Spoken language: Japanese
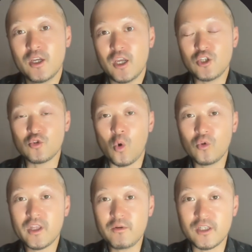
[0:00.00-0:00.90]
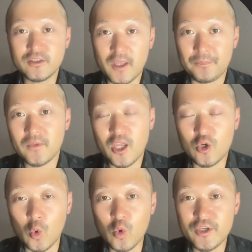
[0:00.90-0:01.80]
ちょっと本題はです
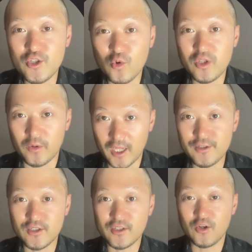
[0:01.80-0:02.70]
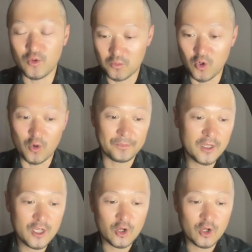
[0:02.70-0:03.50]
ね、この機能ではないんですけれども、